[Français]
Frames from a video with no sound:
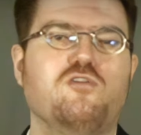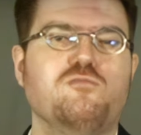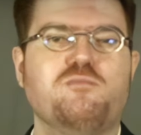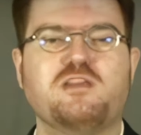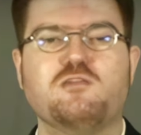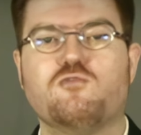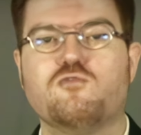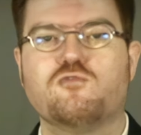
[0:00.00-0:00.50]
rendent
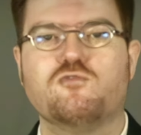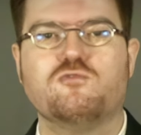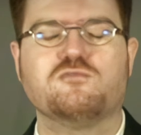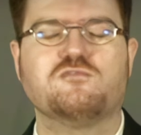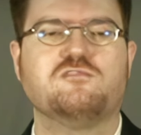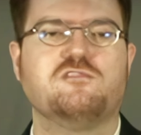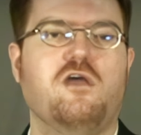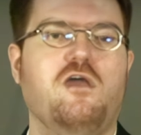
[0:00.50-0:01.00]
pas trop
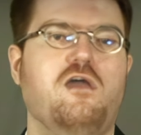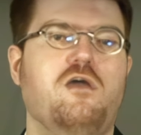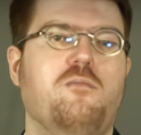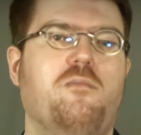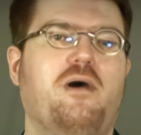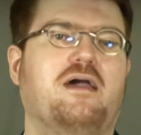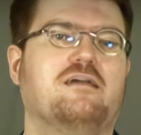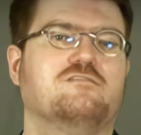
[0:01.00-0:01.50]
compte,
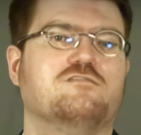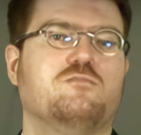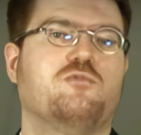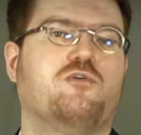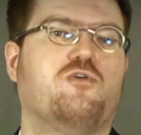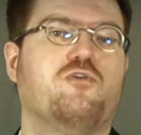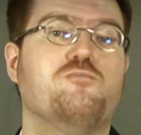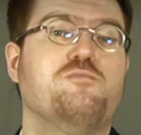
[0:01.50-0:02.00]
par
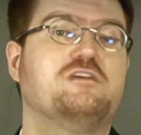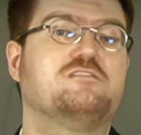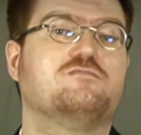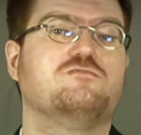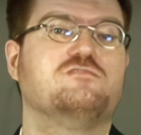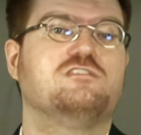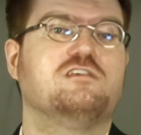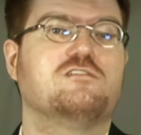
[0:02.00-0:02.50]
exemple en
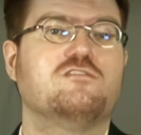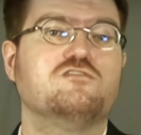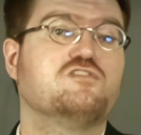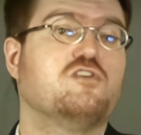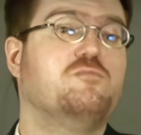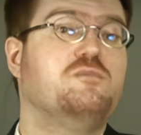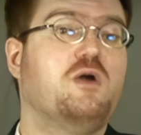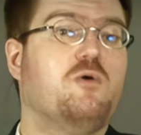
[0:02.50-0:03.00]
repassant une
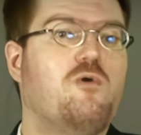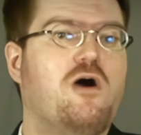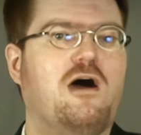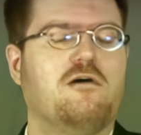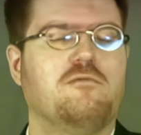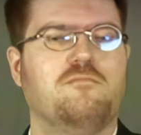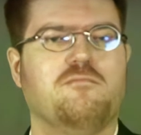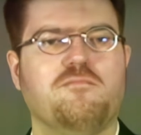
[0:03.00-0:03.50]
séquence en
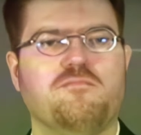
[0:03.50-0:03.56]
miroir.